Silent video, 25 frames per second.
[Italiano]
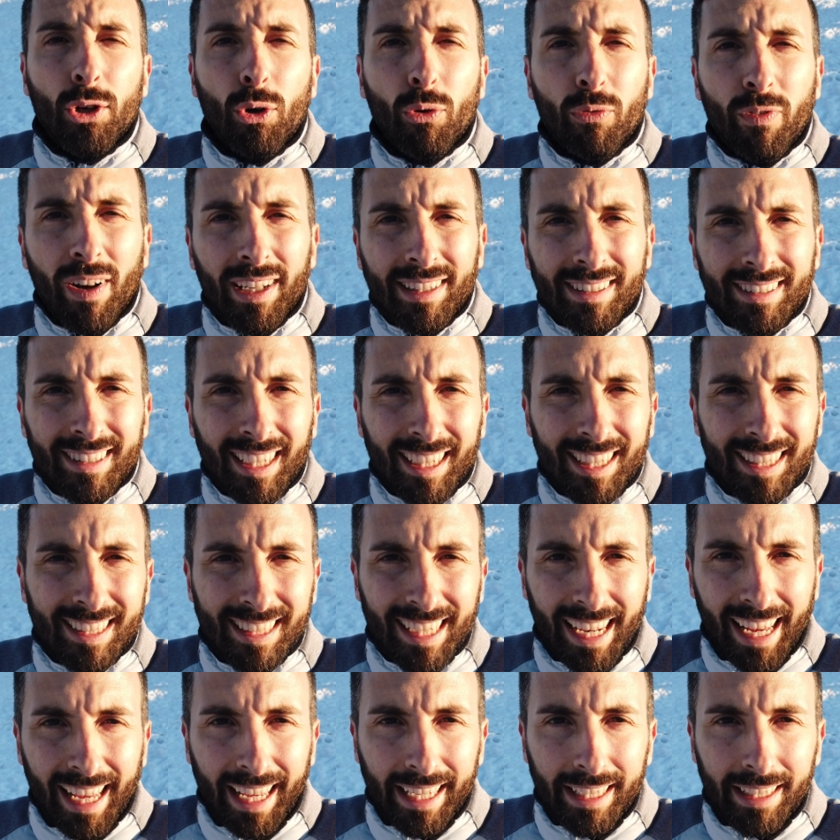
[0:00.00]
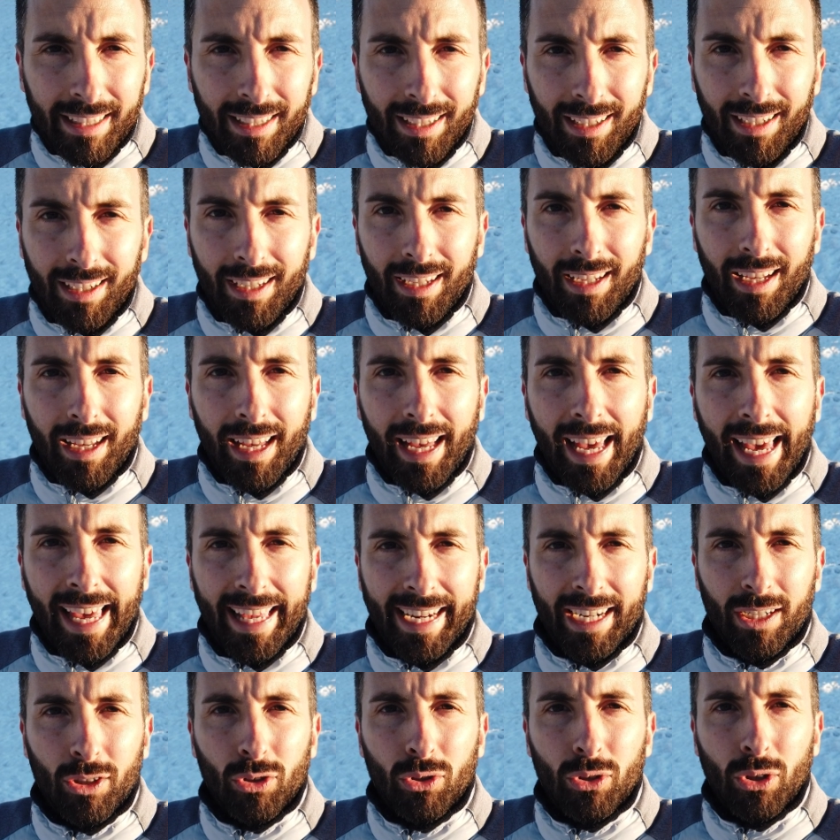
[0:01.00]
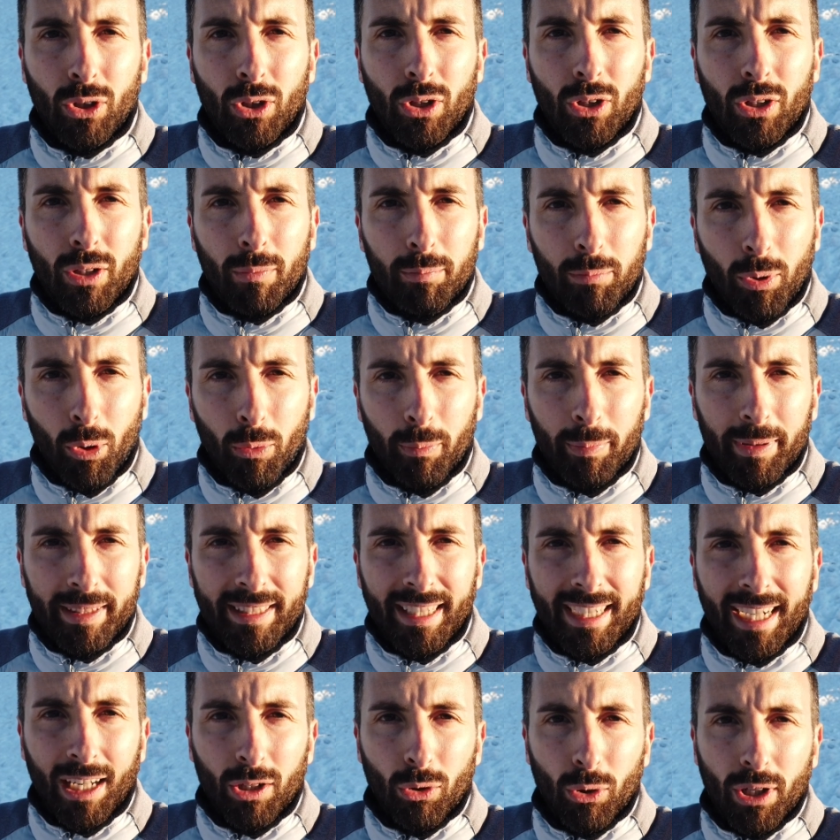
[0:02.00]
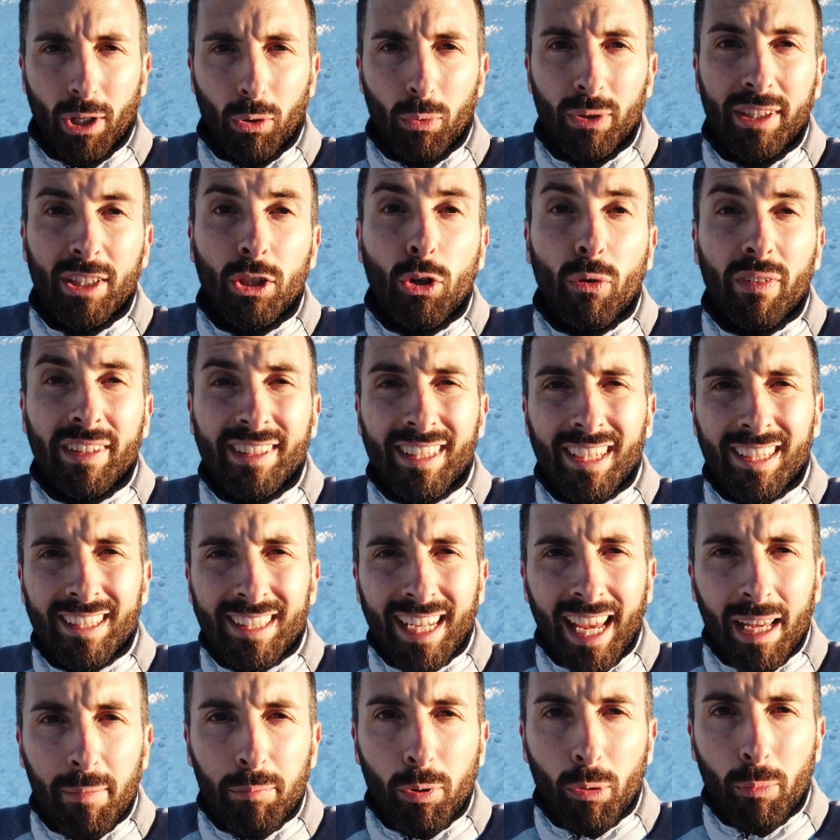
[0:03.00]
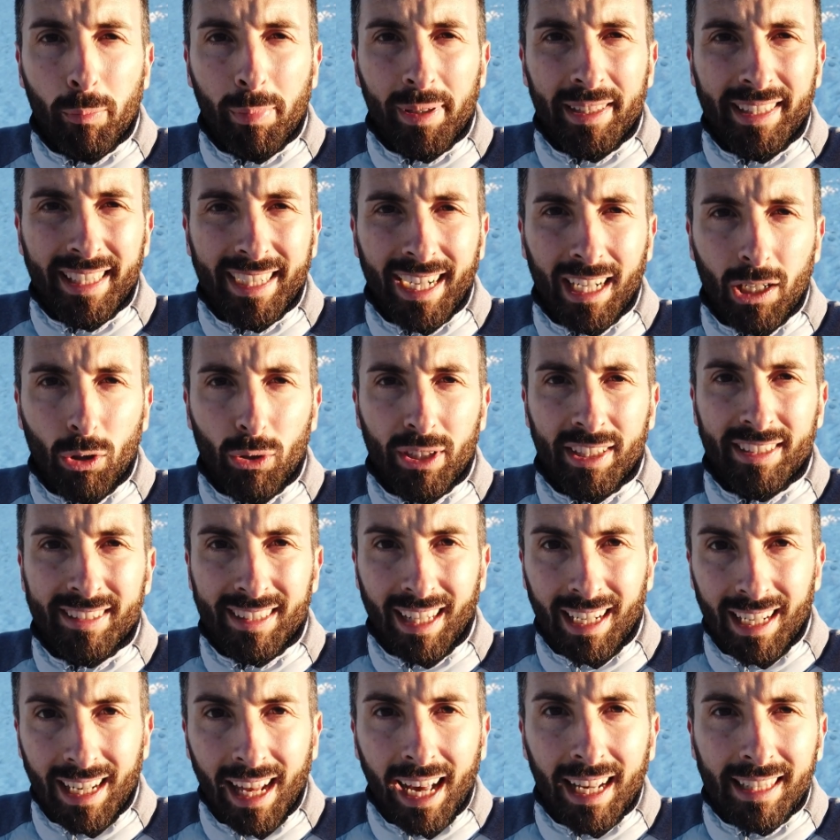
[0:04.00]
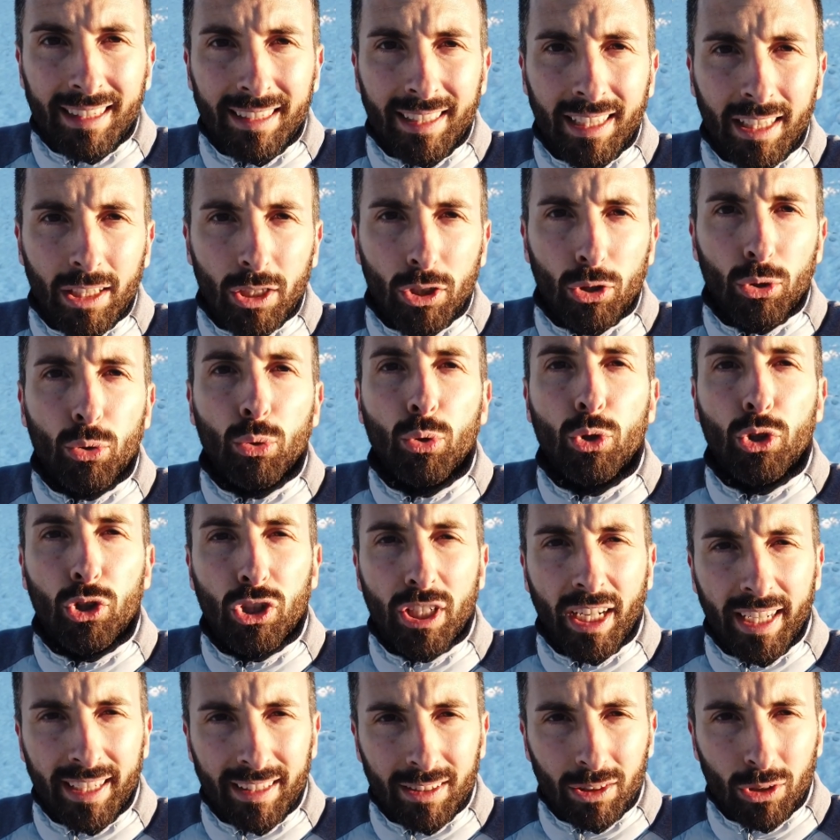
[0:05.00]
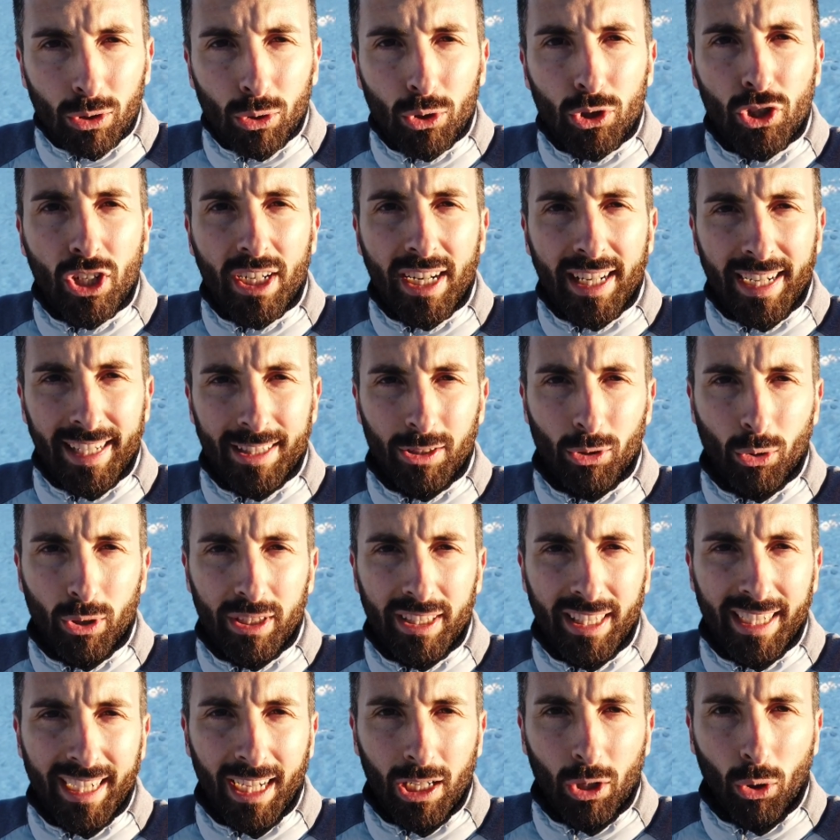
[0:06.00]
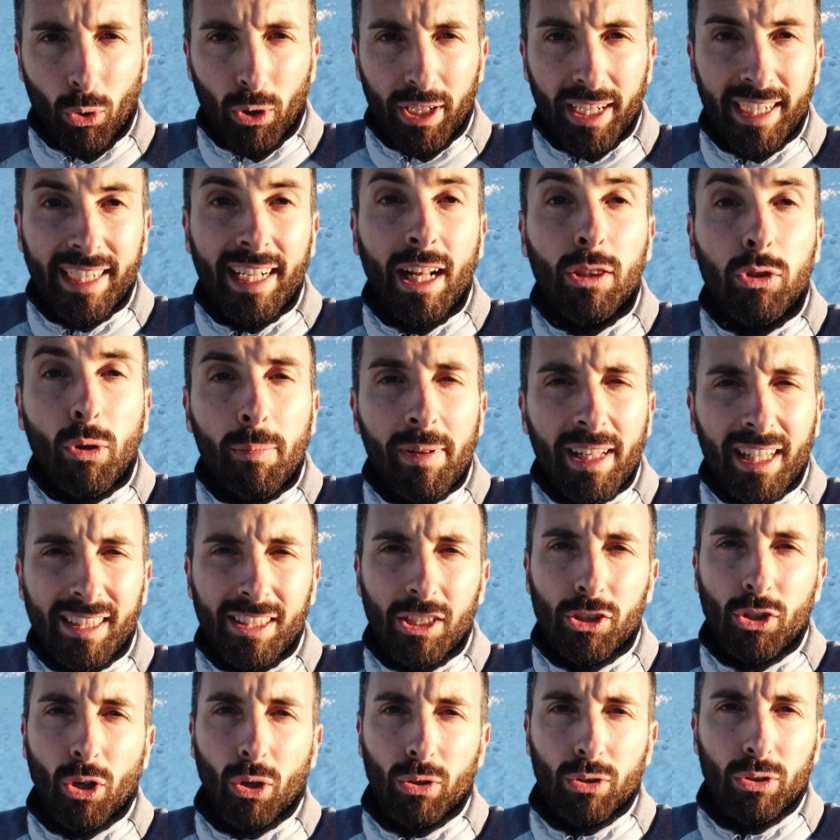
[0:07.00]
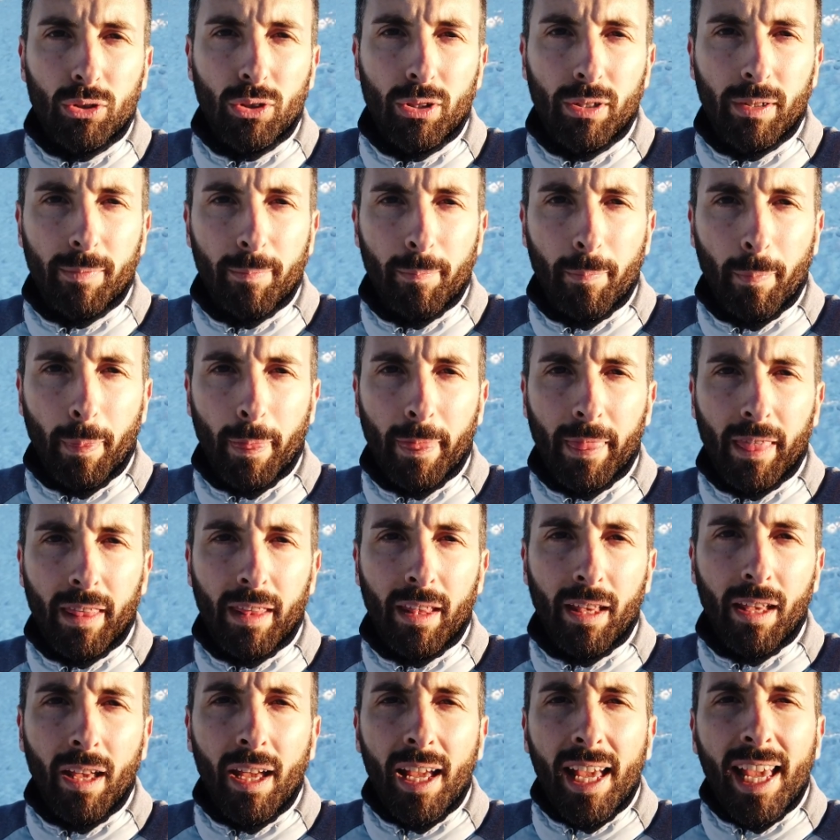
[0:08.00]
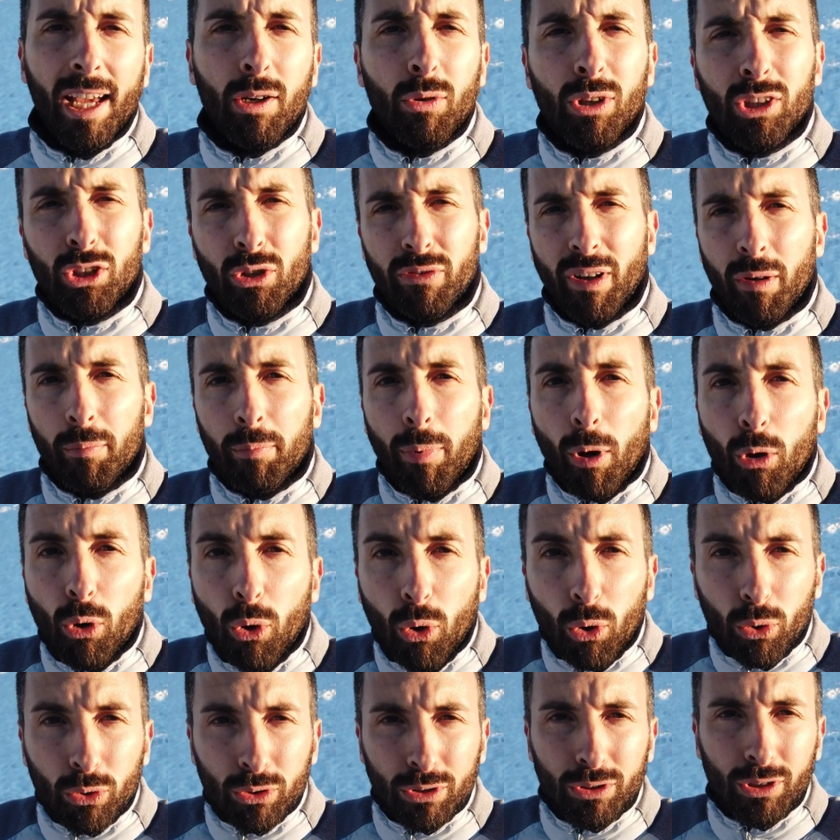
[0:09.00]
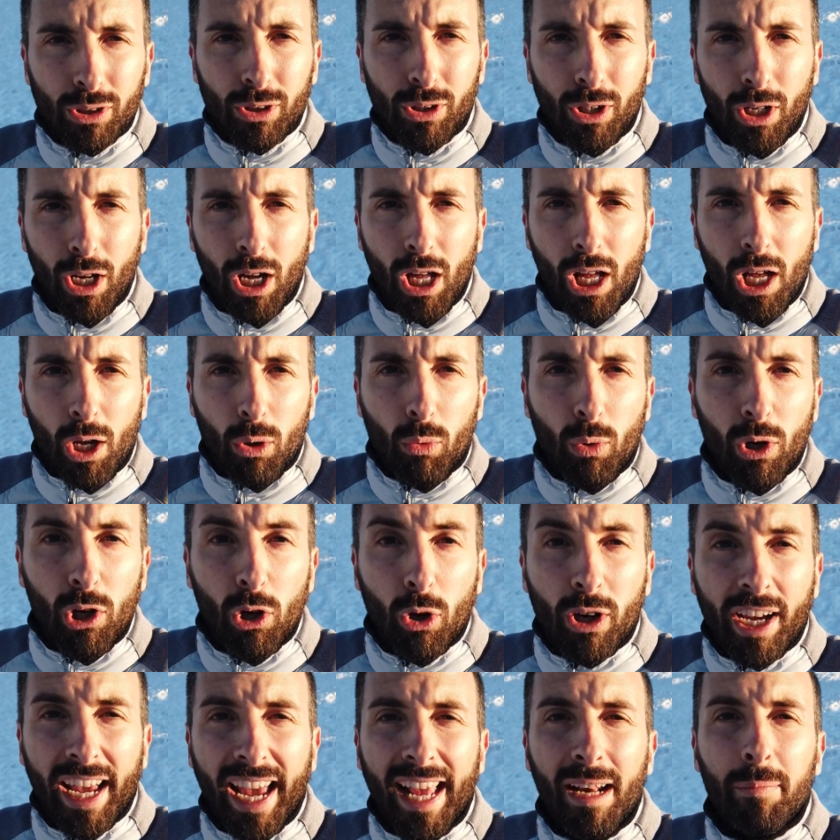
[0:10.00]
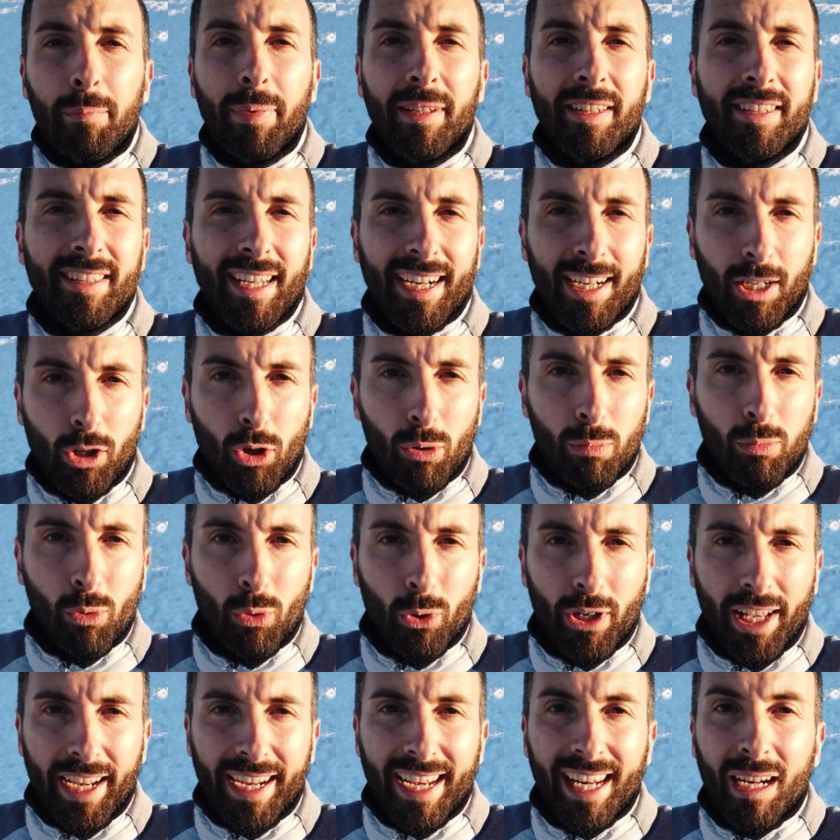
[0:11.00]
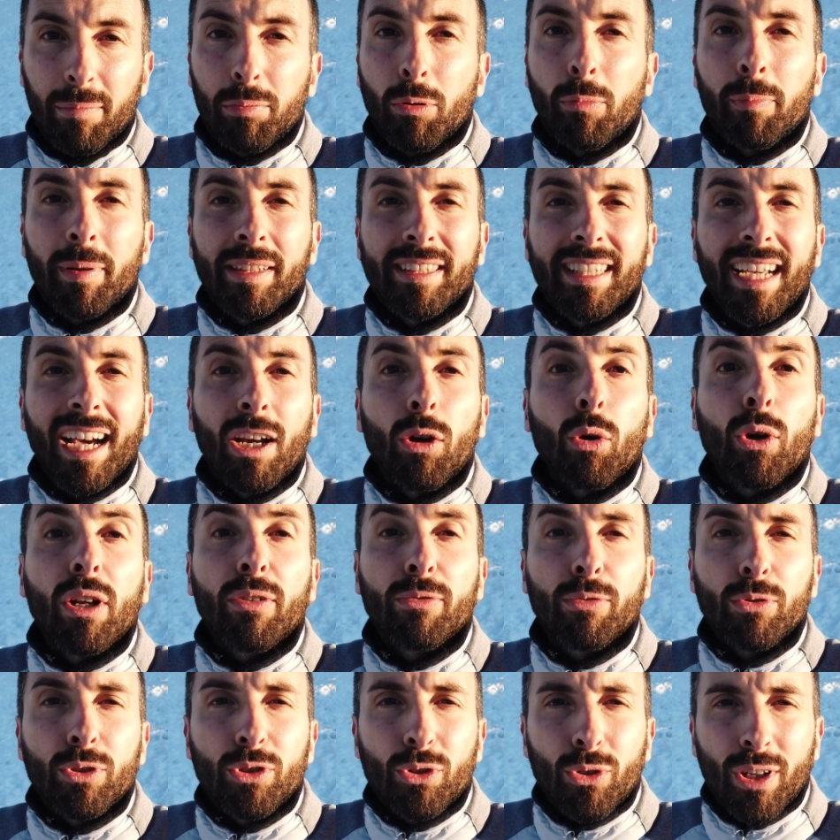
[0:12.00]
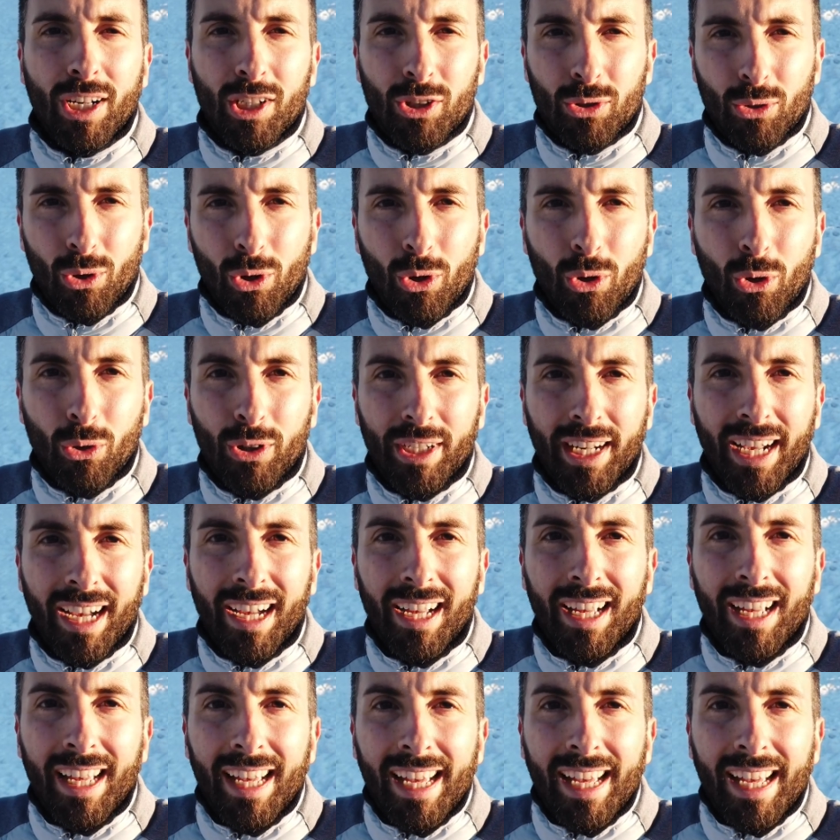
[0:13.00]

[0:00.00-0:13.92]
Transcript: 96 erano pompe di calore, quindi 96 pompe di calore installate su 100 generatori di calore nel 2018. E questo va un po' contro quello che è il pensare comune, che la pompa di calore funziona solo con